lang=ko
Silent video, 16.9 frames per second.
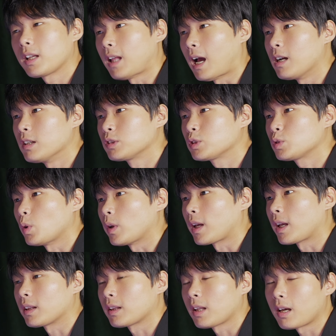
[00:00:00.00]
나을 수도
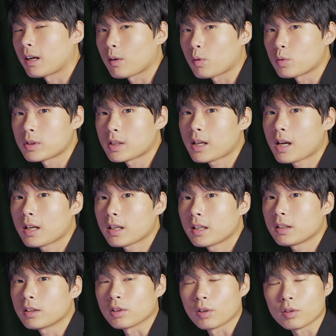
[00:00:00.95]
있겠다라고
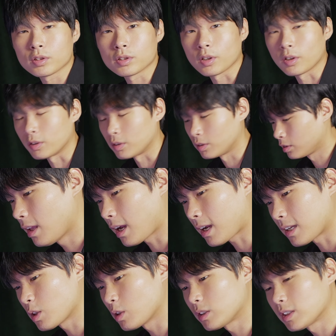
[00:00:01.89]
생각이 들었어요
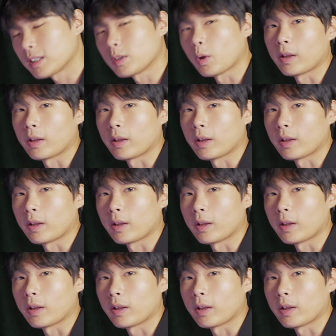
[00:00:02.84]
약간 설득이